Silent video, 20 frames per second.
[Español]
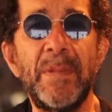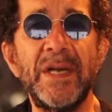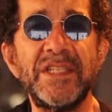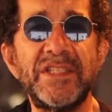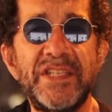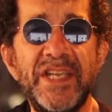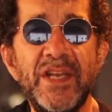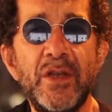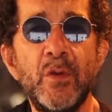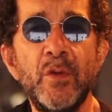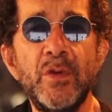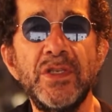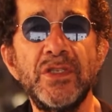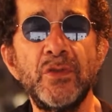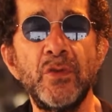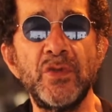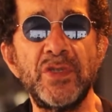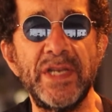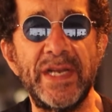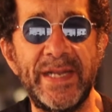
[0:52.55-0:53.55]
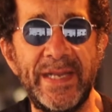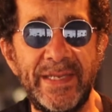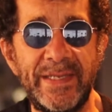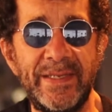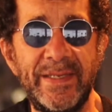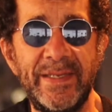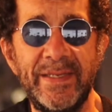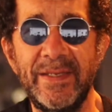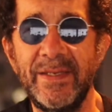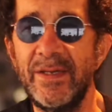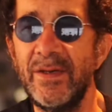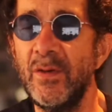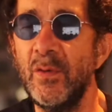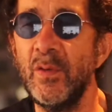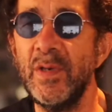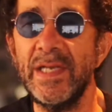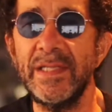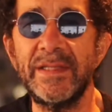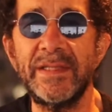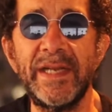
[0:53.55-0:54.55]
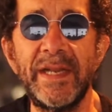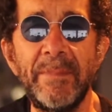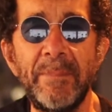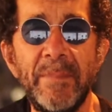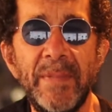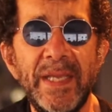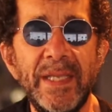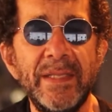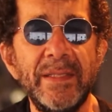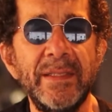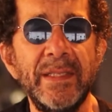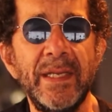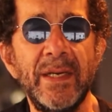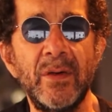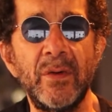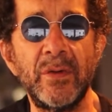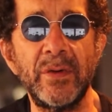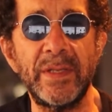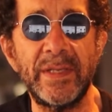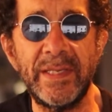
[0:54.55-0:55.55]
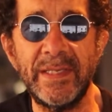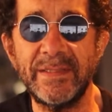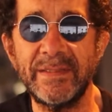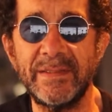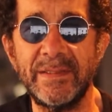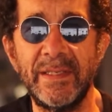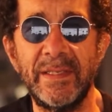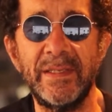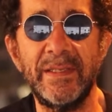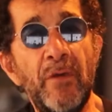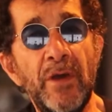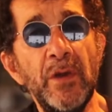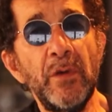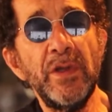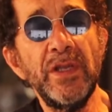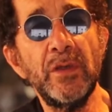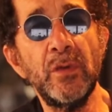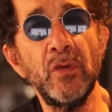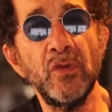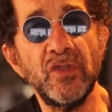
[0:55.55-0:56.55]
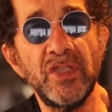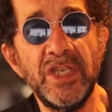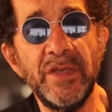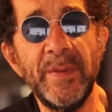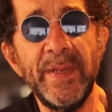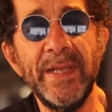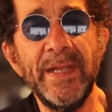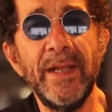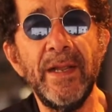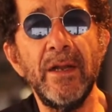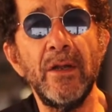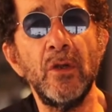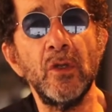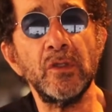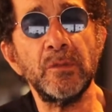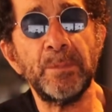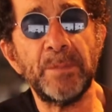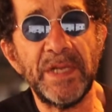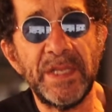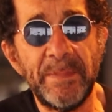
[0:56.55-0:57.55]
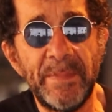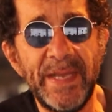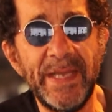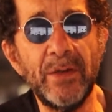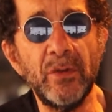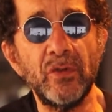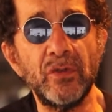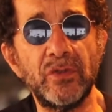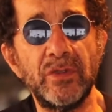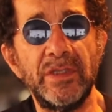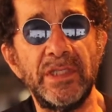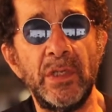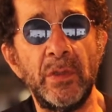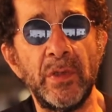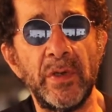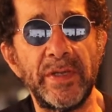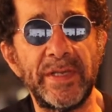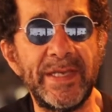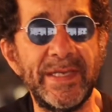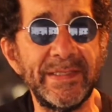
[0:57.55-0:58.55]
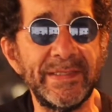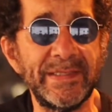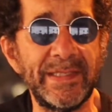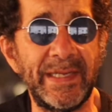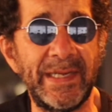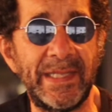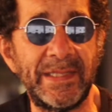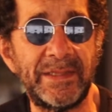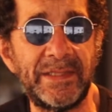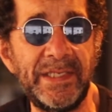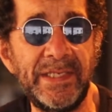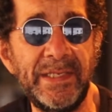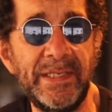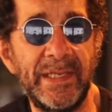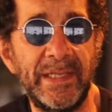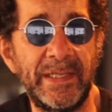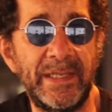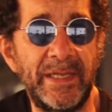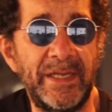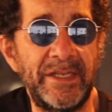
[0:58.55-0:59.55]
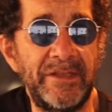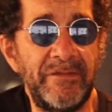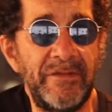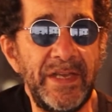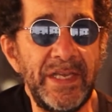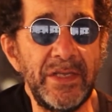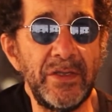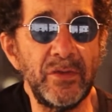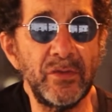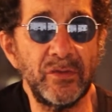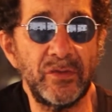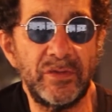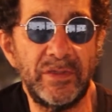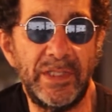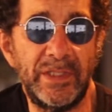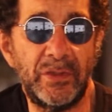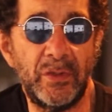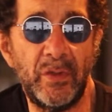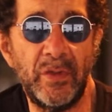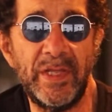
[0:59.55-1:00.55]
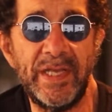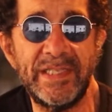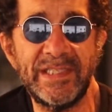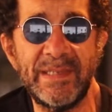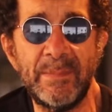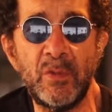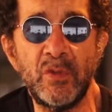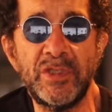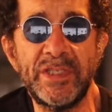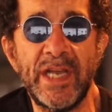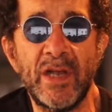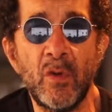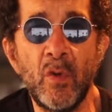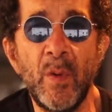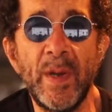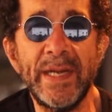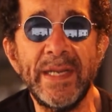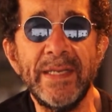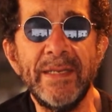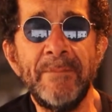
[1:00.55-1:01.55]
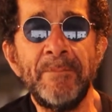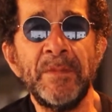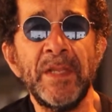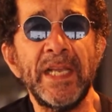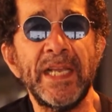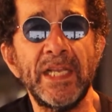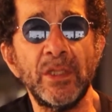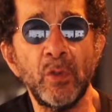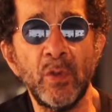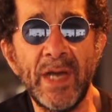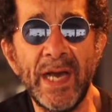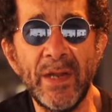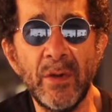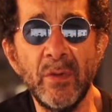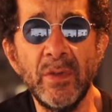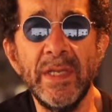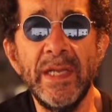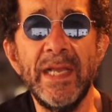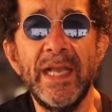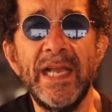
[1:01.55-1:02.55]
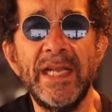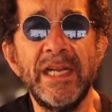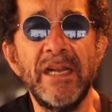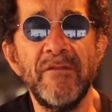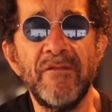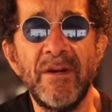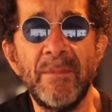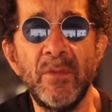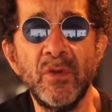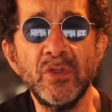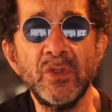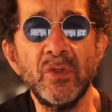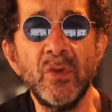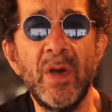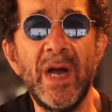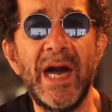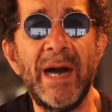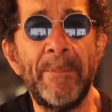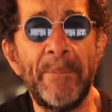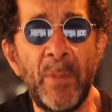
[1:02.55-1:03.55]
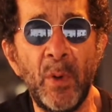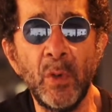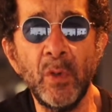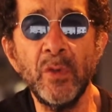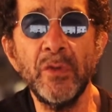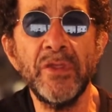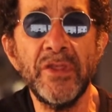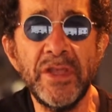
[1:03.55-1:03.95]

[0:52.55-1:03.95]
Pacheco y su charanga, una tremenda orquesta. Fueron inclusive los primeros de una orquesta latina, caribeños, de toda esa música cubana, que tocaron en el famoso Apollo